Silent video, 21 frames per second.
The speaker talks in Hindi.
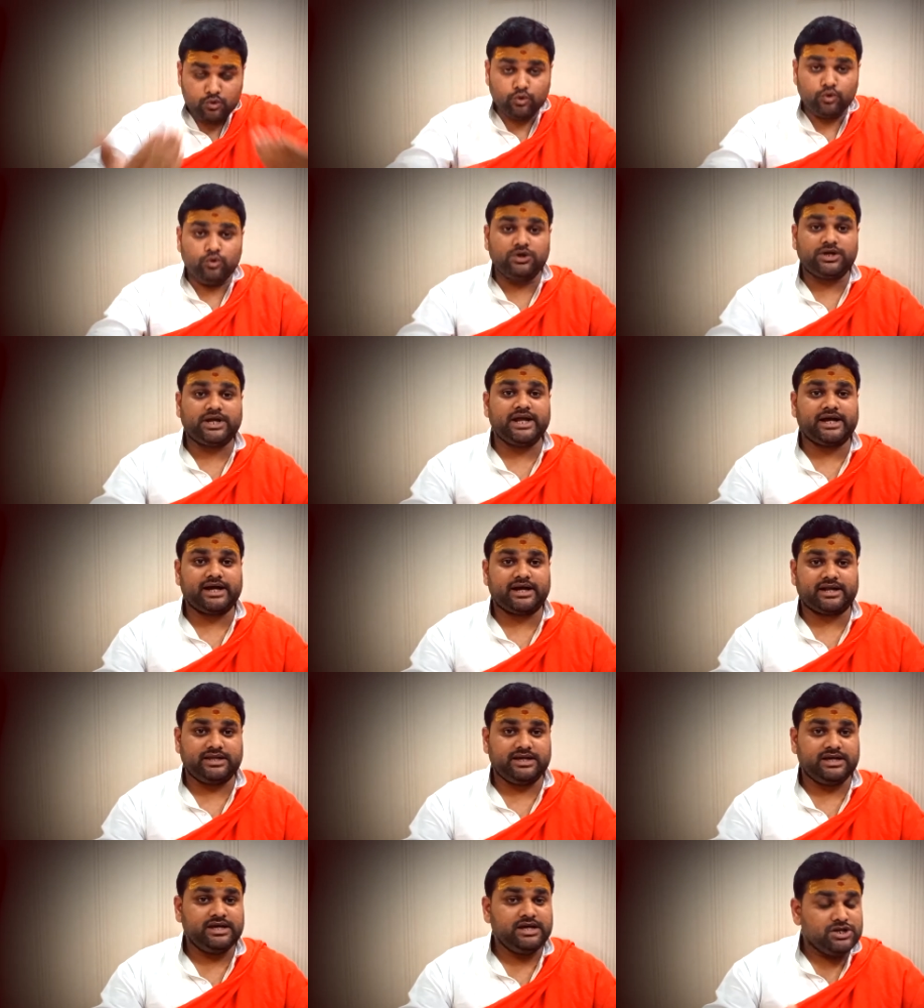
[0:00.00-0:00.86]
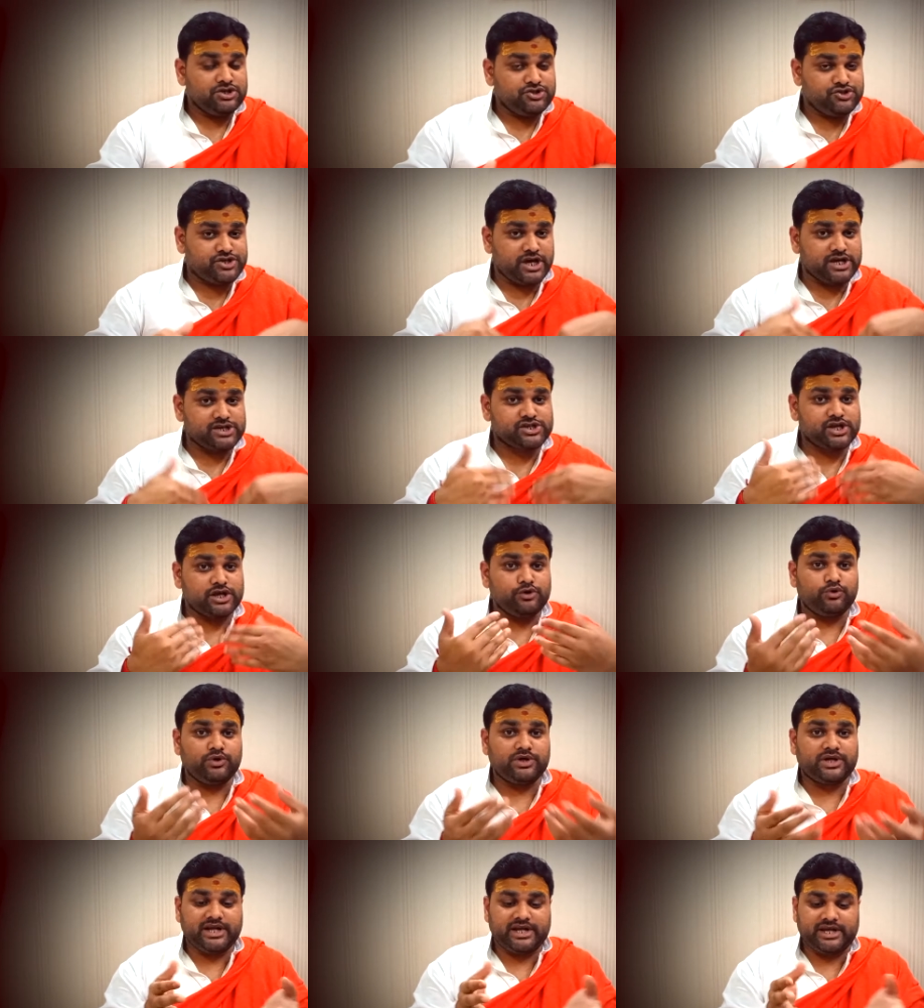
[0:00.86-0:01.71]
उल्टी कर दी जैसे
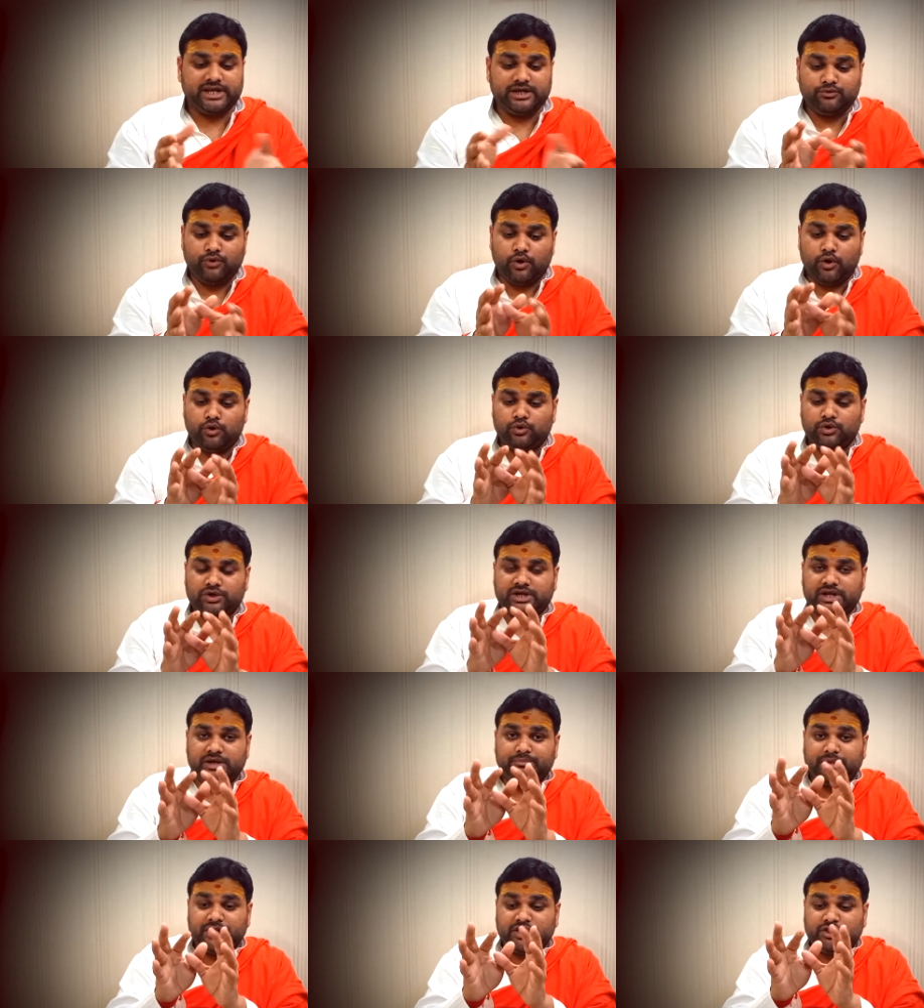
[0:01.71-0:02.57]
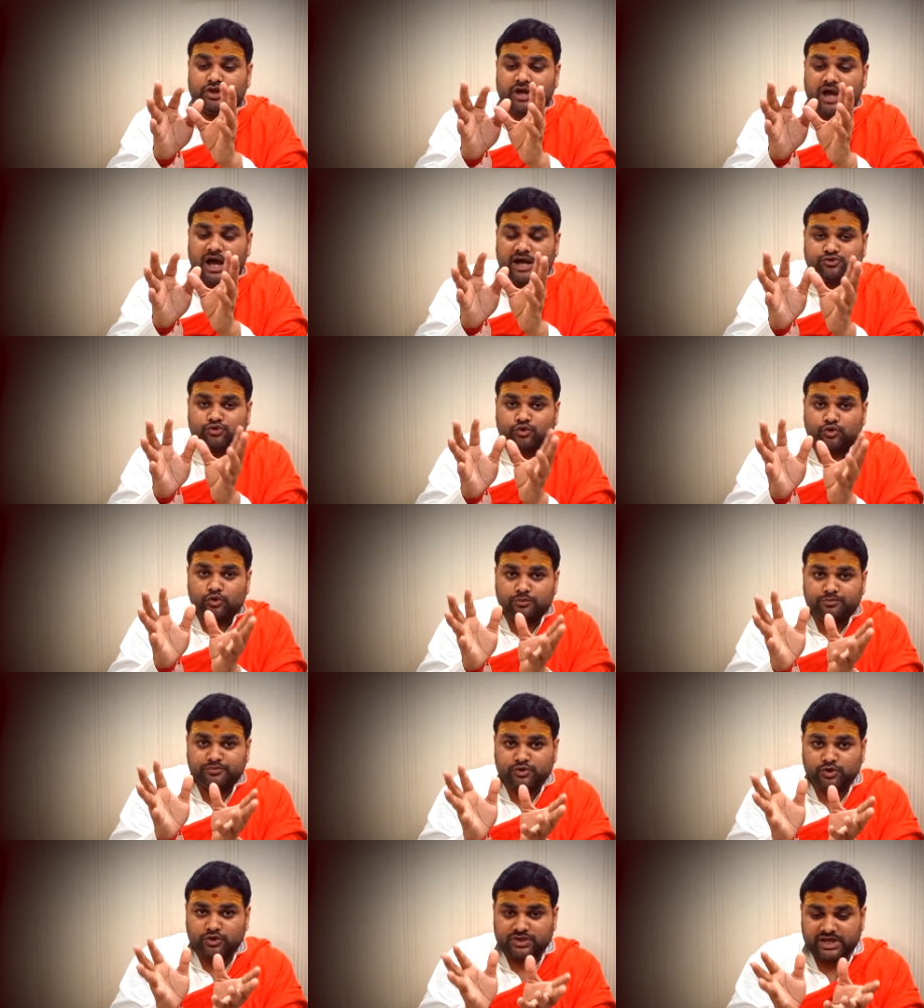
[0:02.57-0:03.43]
उल्टी की वो उल्टी विद्या
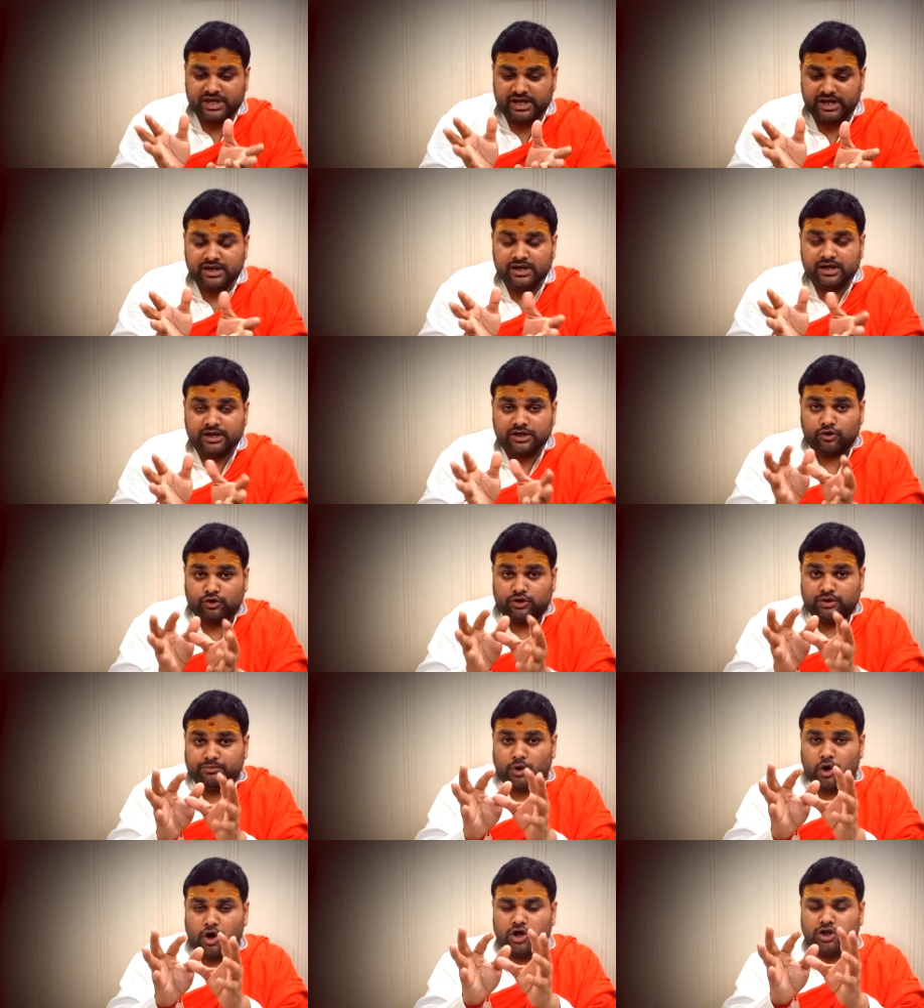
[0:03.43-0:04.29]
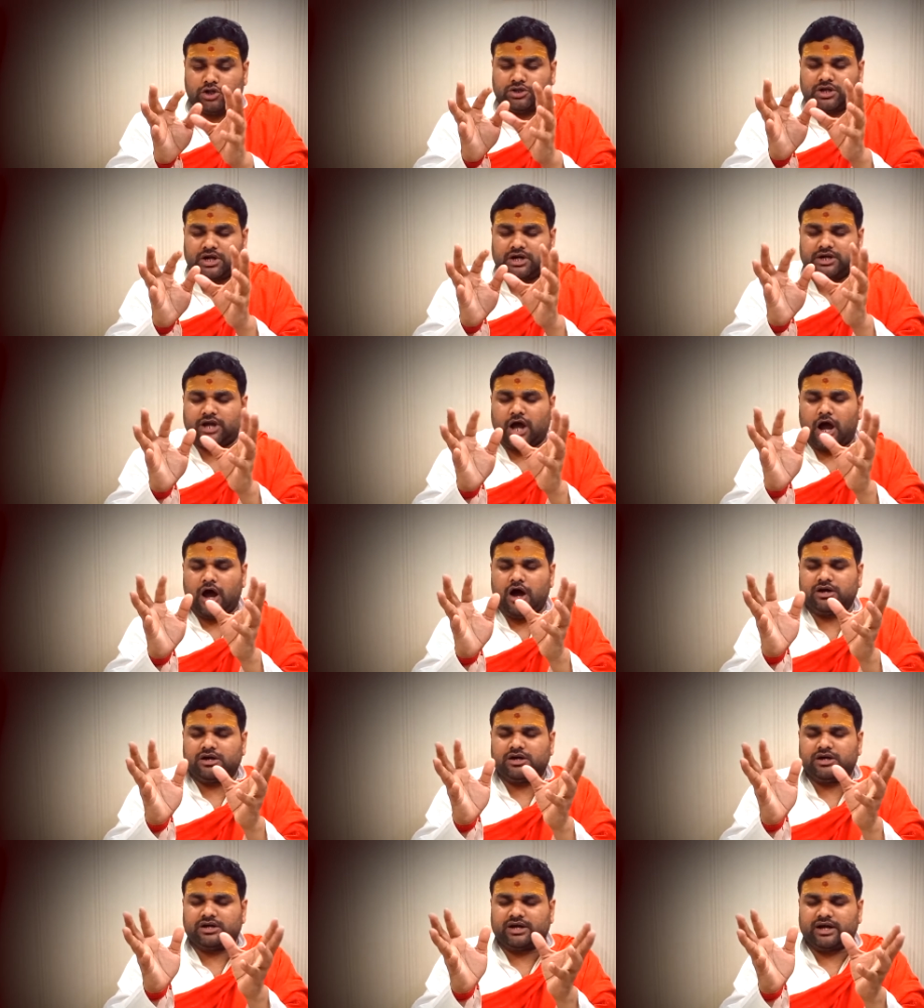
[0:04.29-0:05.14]
स्वरूप जो थी क्योंकि बहुत
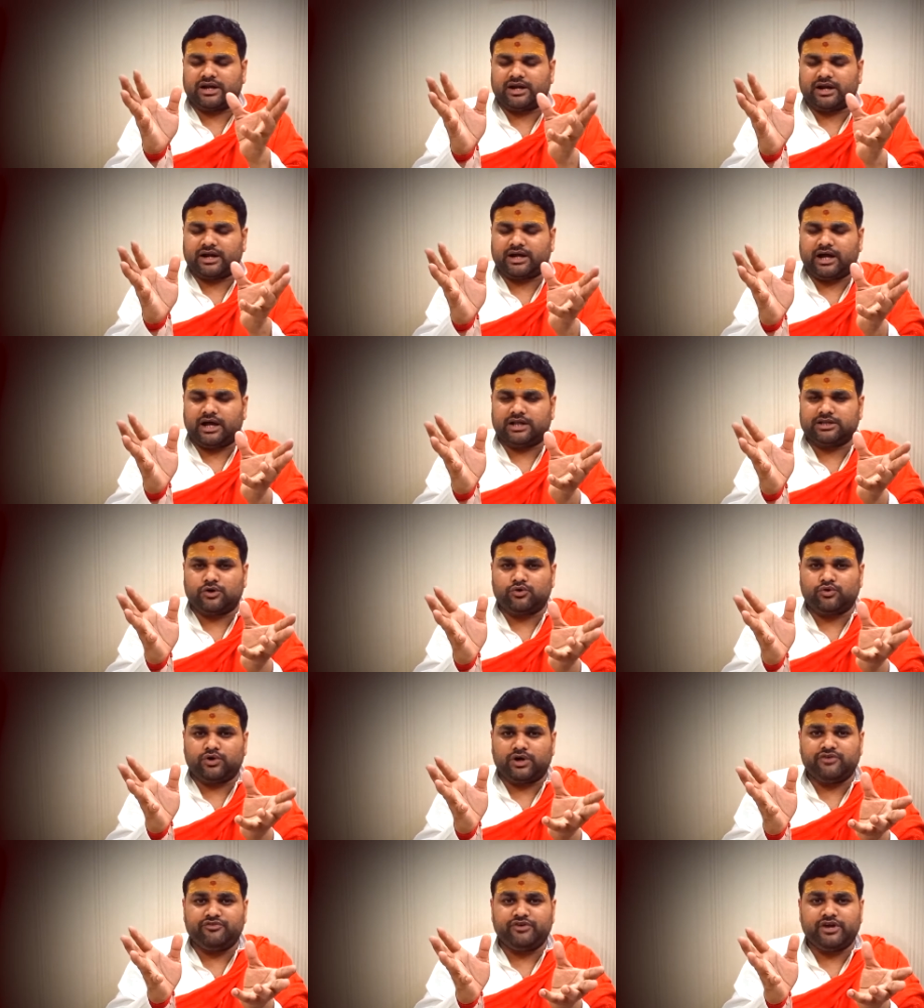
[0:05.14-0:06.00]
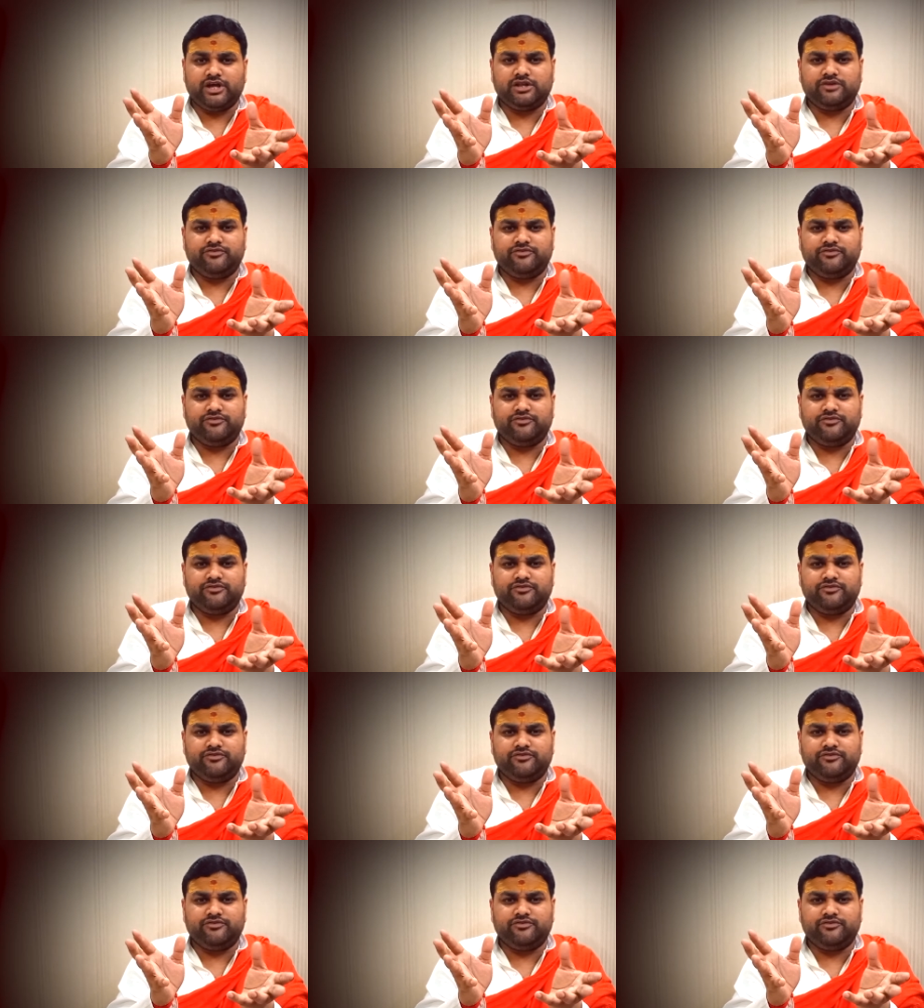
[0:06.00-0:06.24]
कंठाग्र कर रखा था उन्होंने वेद